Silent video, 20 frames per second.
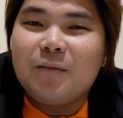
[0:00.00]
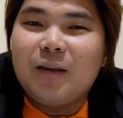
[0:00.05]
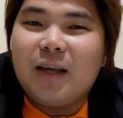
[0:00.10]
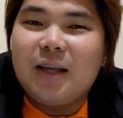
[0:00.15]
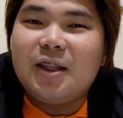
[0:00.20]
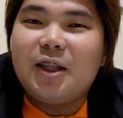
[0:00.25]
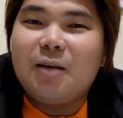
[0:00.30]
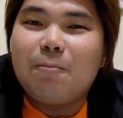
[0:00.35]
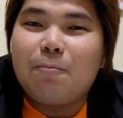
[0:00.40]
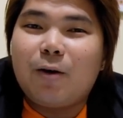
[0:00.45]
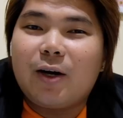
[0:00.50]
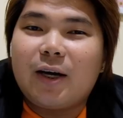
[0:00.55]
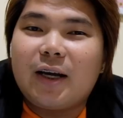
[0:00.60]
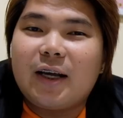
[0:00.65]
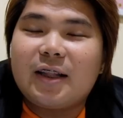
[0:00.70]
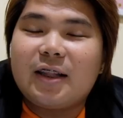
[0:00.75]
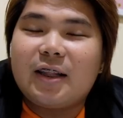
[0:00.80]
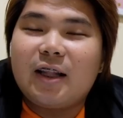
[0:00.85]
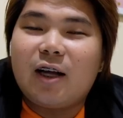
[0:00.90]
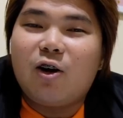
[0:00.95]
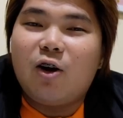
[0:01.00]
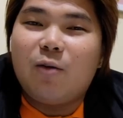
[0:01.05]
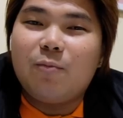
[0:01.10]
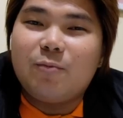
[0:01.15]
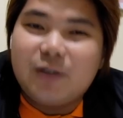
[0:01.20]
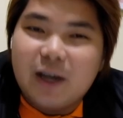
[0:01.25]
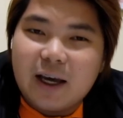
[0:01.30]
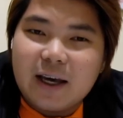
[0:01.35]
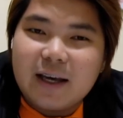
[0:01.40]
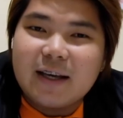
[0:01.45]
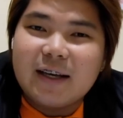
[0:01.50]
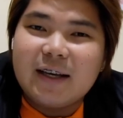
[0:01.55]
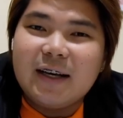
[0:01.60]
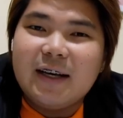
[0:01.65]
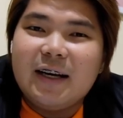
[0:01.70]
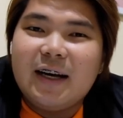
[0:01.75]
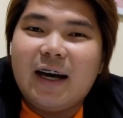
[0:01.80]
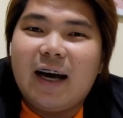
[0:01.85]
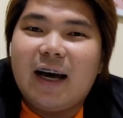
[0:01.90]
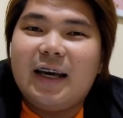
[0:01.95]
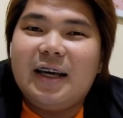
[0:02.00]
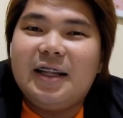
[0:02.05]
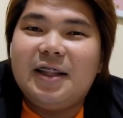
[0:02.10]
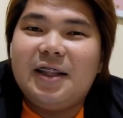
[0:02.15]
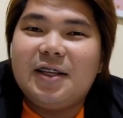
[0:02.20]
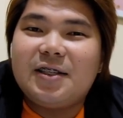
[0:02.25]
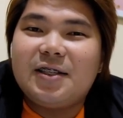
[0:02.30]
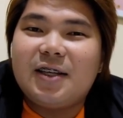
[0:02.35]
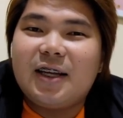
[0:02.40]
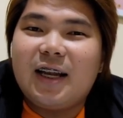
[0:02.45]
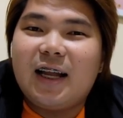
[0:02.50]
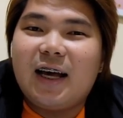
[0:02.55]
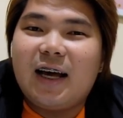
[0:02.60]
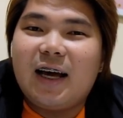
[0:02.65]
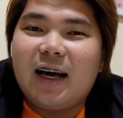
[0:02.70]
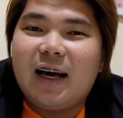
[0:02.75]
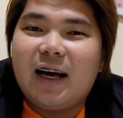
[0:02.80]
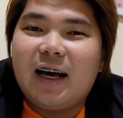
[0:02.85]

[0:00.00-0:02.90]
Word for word: Hindi porket nag-object ay hindi sila